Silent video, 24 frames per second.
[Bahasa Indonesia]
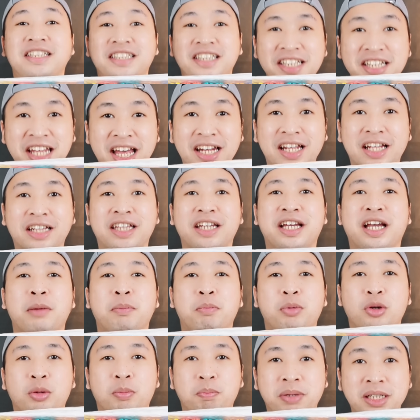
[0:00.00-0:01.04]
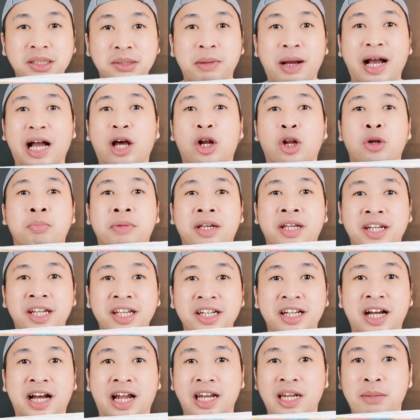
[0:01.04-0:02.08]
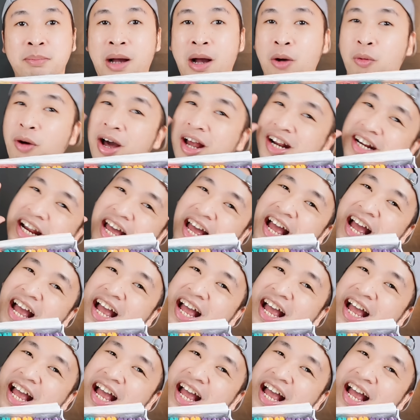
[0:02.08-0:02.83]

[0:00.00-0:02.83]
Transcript: di sini ada 30 piece makaron mini dengan 5 warna.